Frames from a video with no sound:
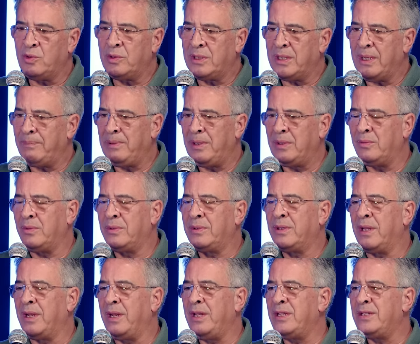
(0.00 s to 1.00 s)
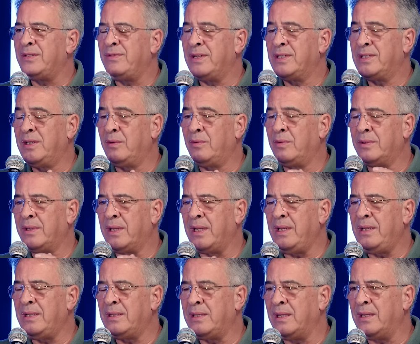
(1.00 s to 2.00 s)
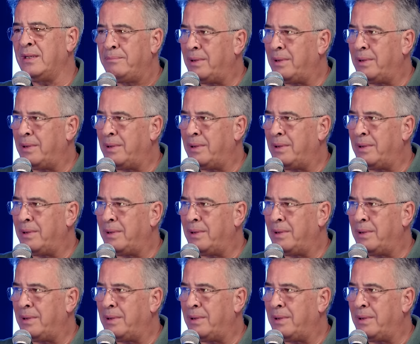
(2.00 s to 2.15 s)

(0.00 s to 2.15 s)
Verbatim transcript: do capítulo 3, versículo 30,